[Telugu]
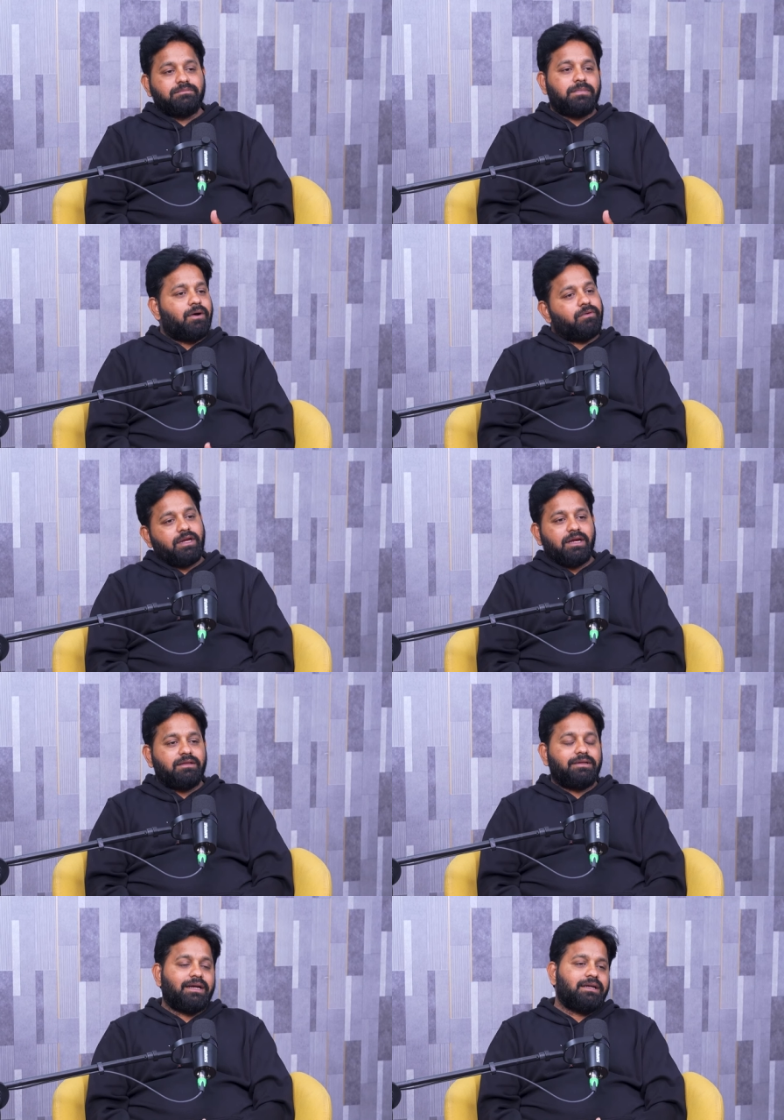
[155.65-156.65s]
బాగున్నాయి
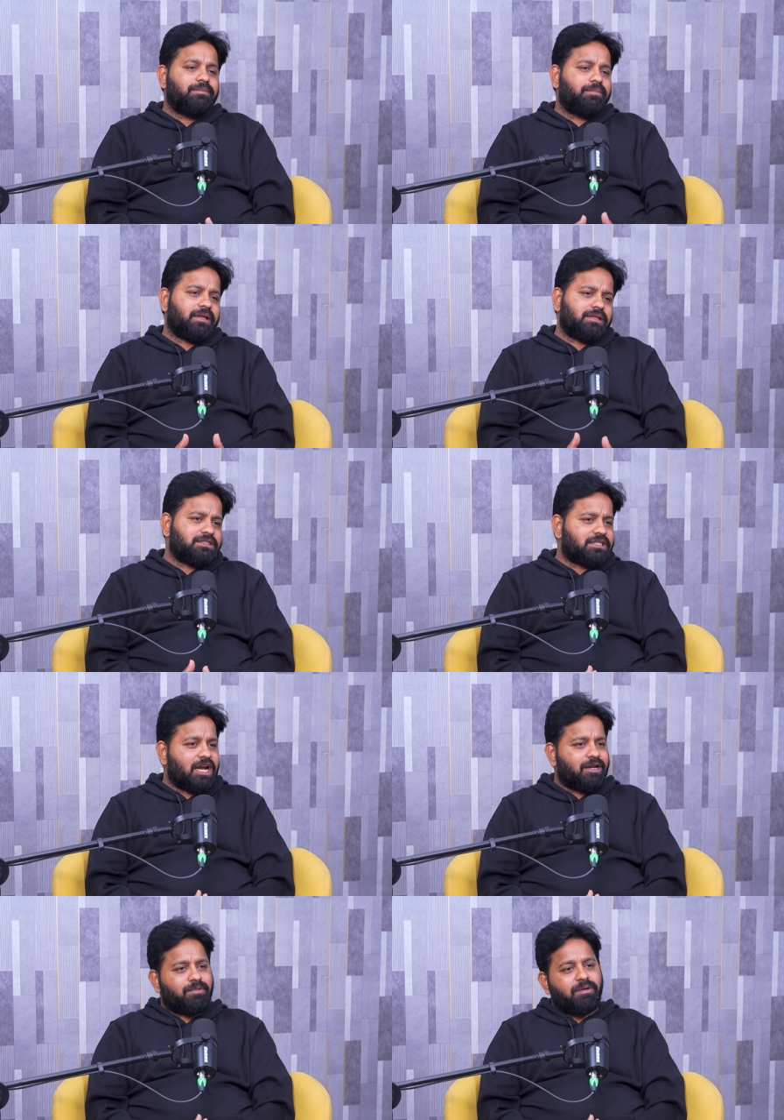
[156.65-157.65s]
ఎందుకంటే ప్రతి
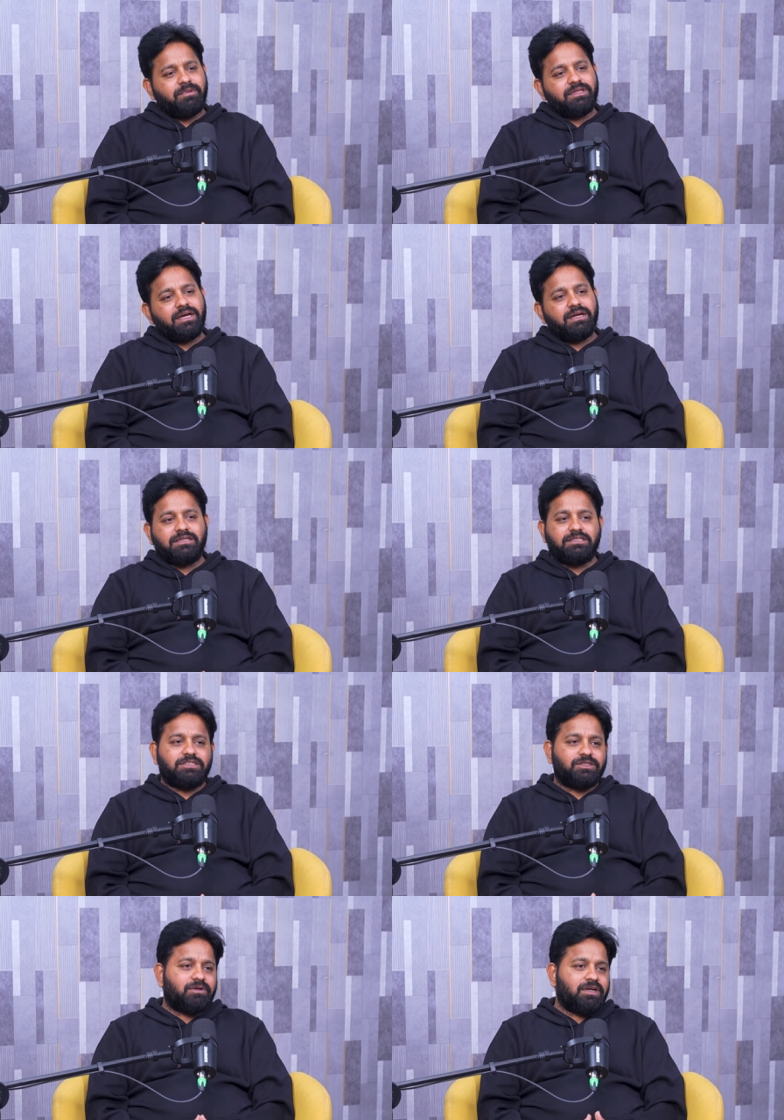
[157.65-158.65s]
స్టార్టప్ కంపెనీ దగ్గర
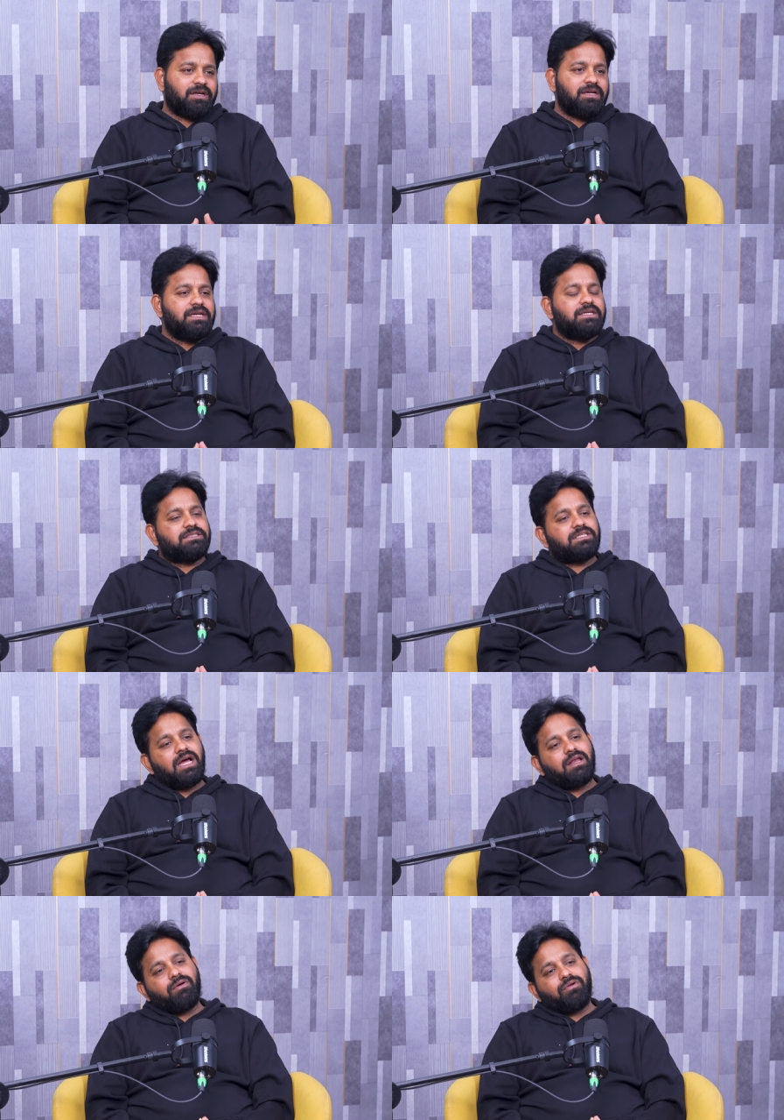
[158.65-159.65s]
నుంచి కూడా
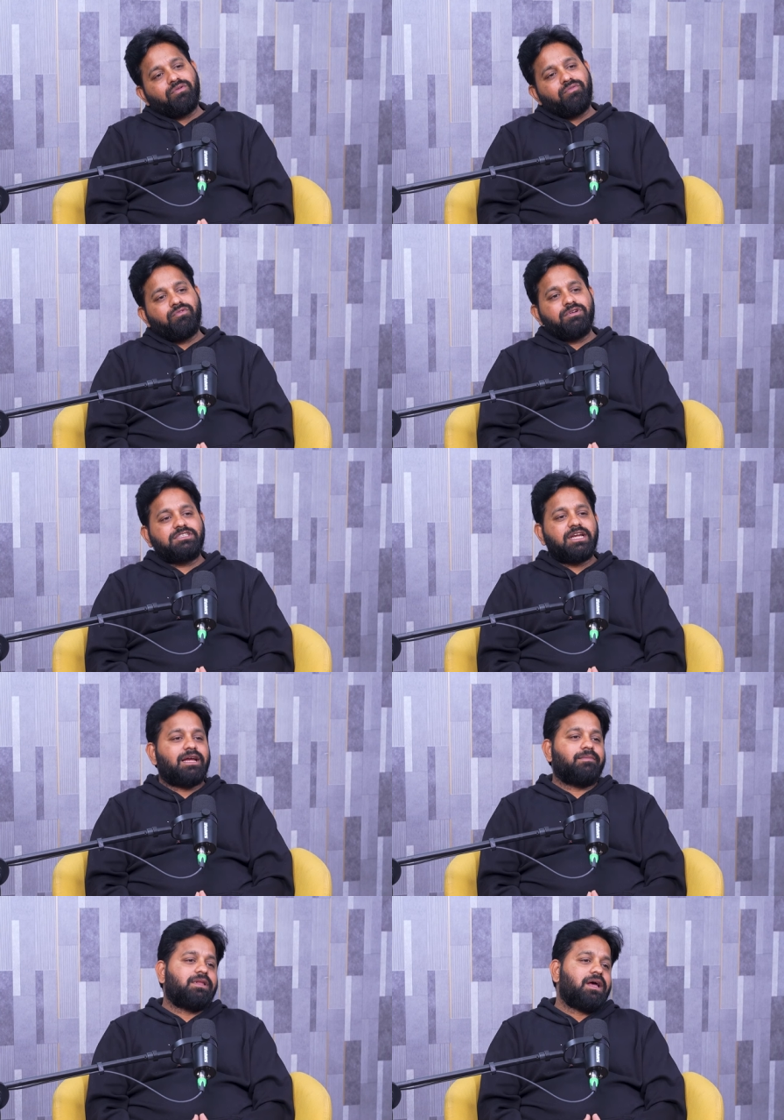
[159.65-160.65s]
చాలా వరకు ఫుల్
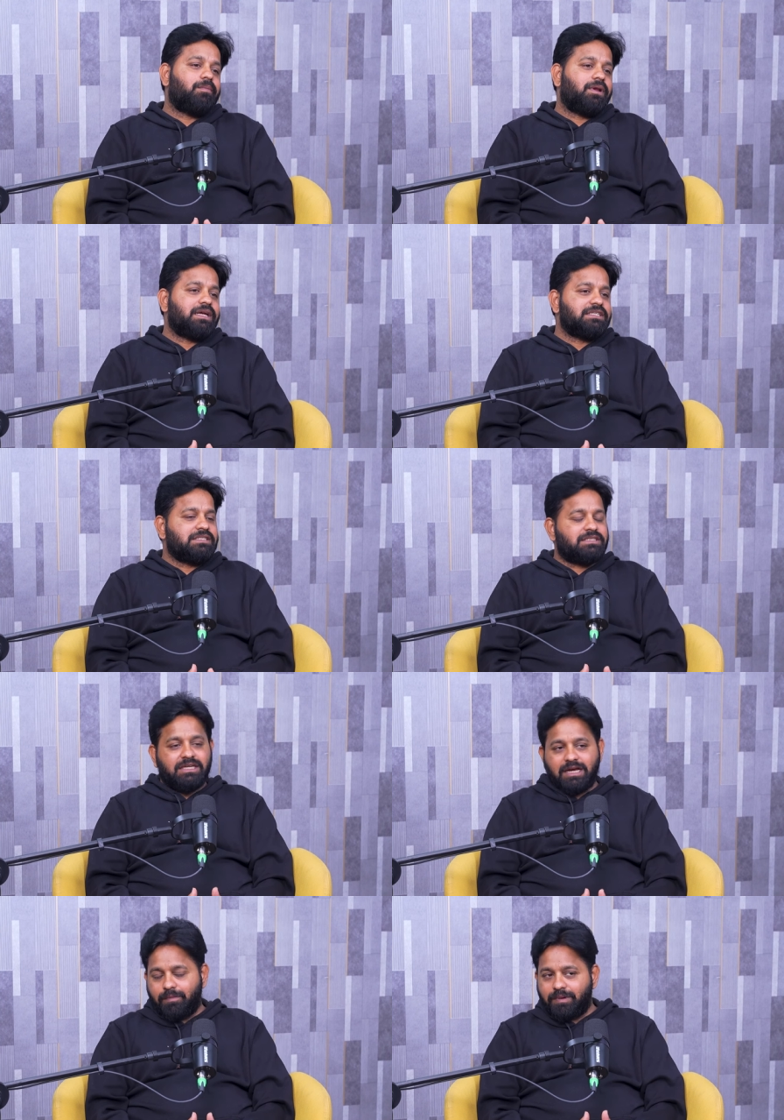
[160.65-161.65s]
స్టాక్ మీద అప్లికేషన్స్
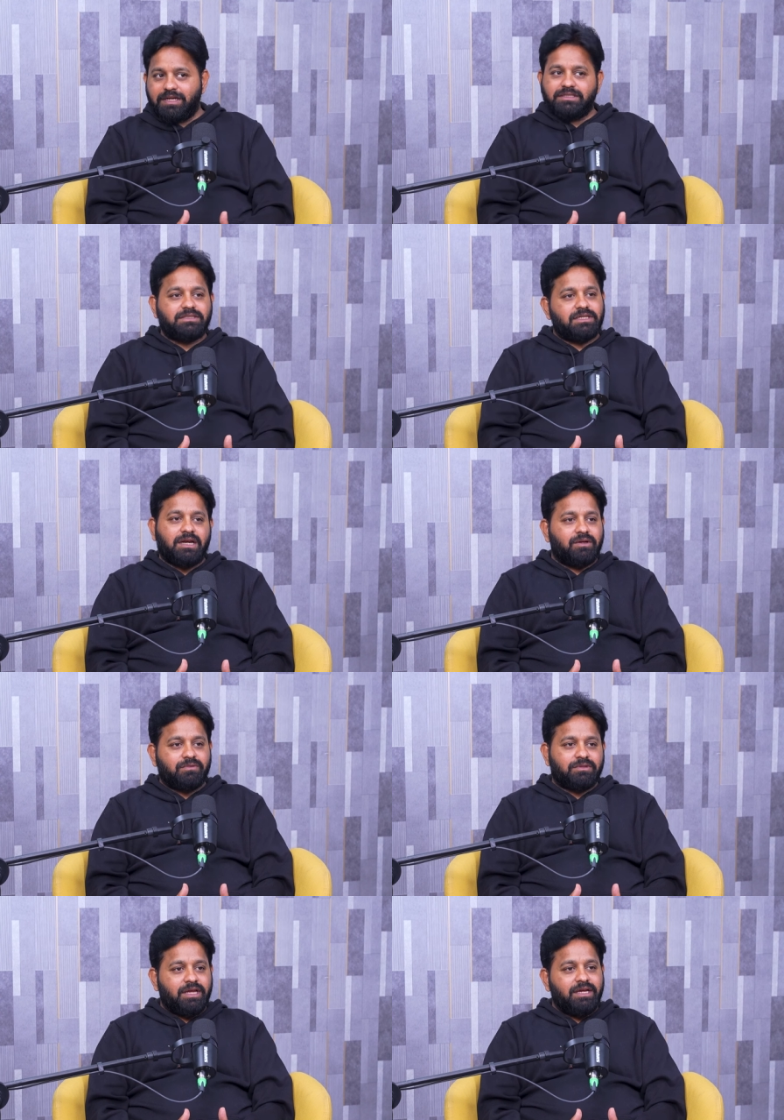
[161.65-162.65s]
ఇంకా అప్లికేషన్స్ రన్
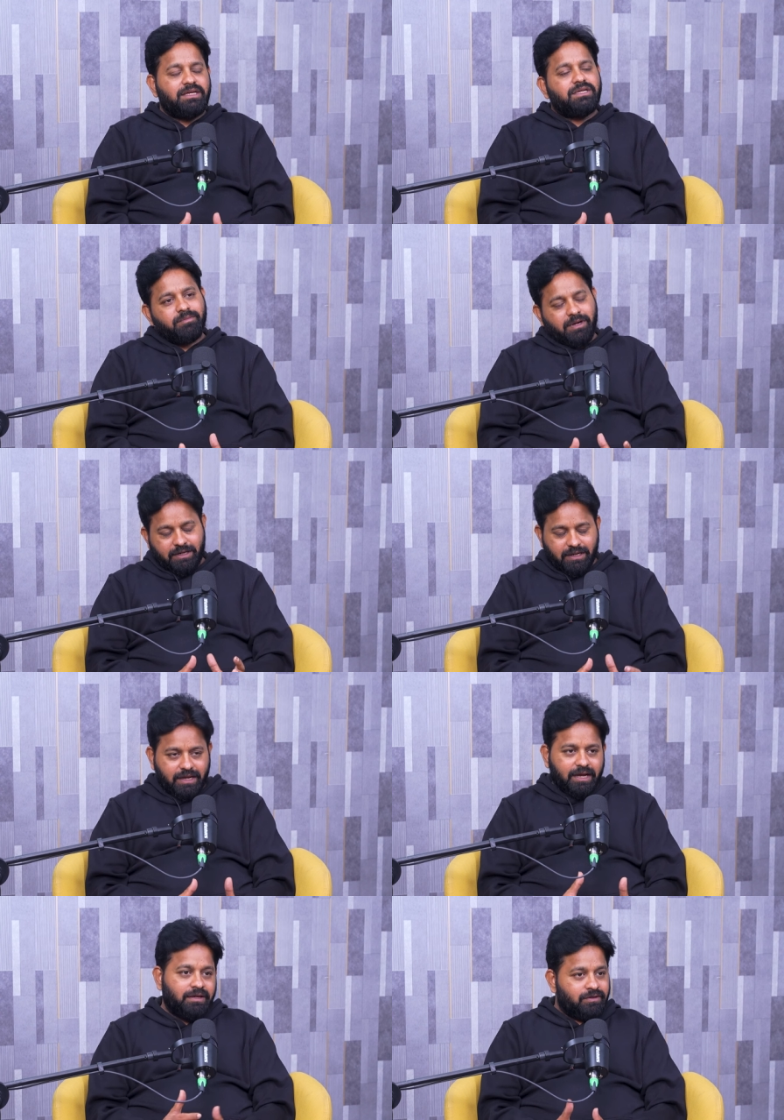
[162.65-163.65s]
అవుతున్నాయి అంటే
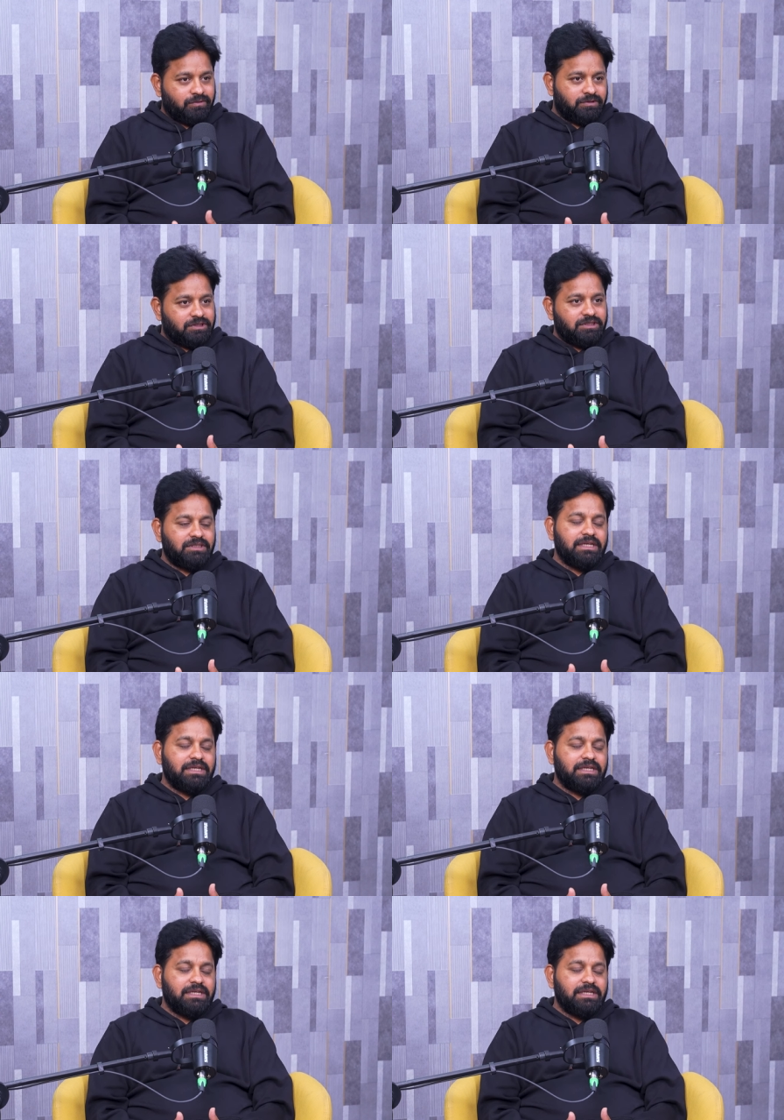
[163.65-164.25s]
ఏ అనేది ఉంది